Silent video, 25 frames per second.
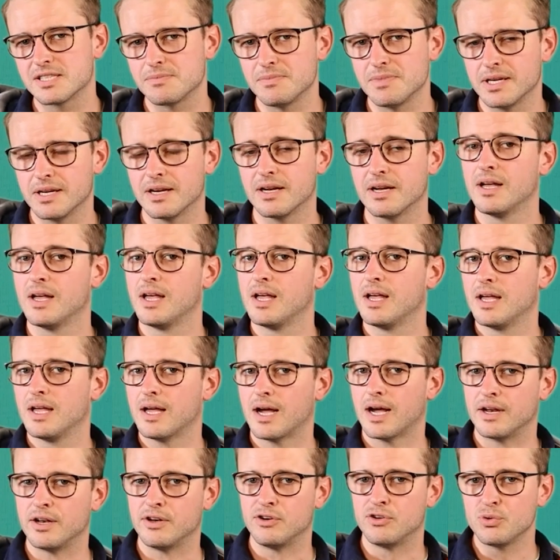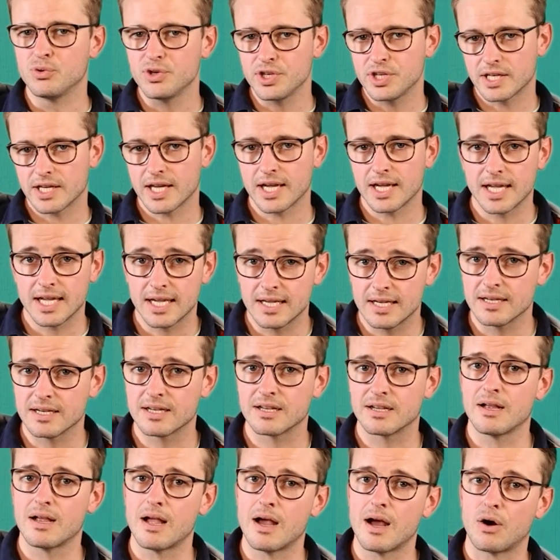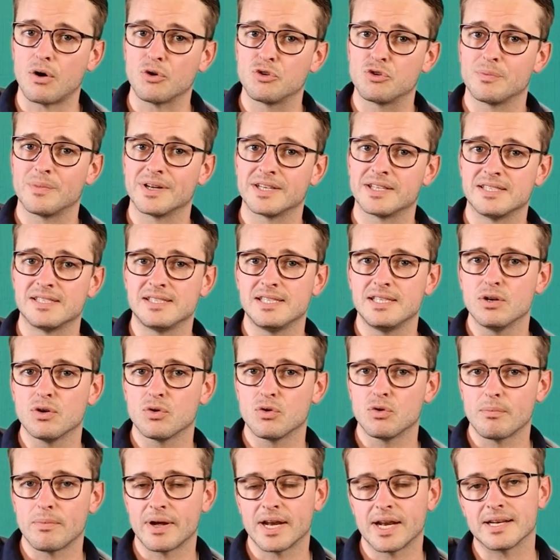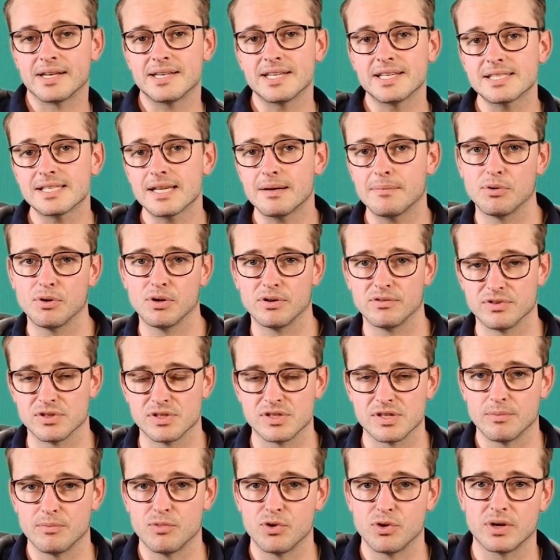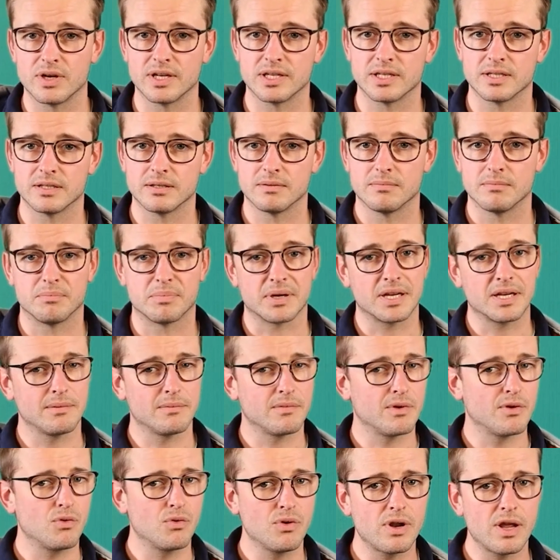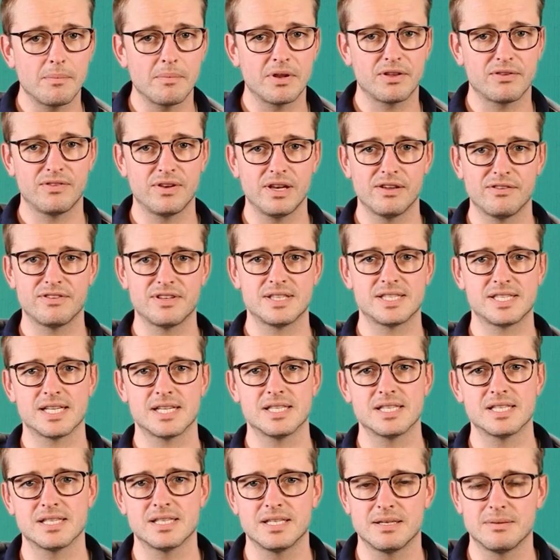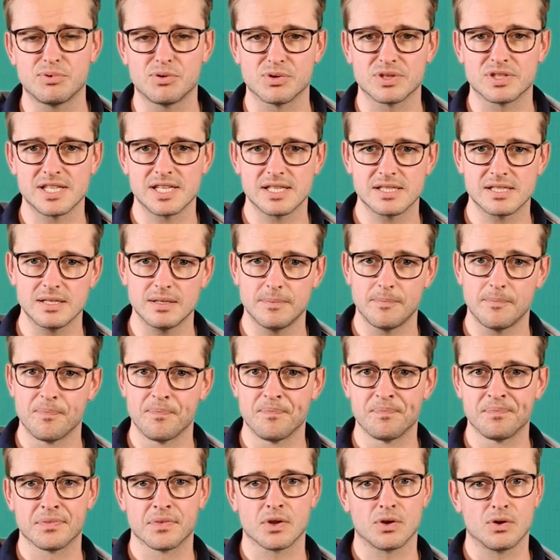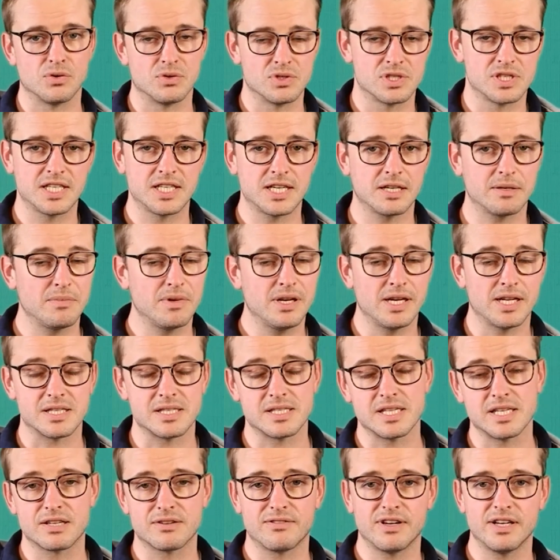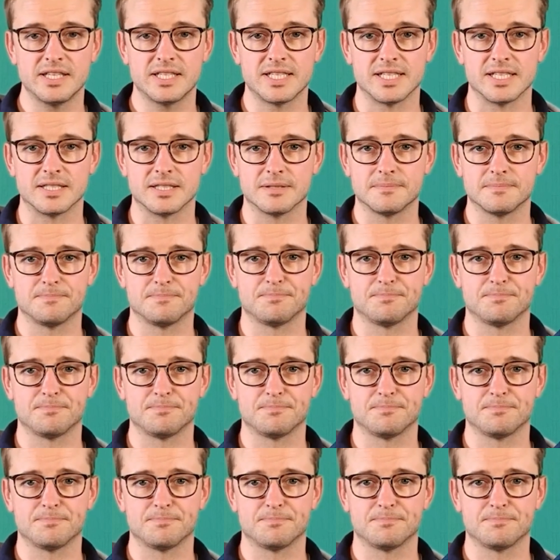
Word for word: es mir, eine durchgängige Automatisierung meiner Testabläufe zu ermöglichen. Bringt mir unheimlich viel Effizienz in die Prozesse und sichert mir letztlich Qualität.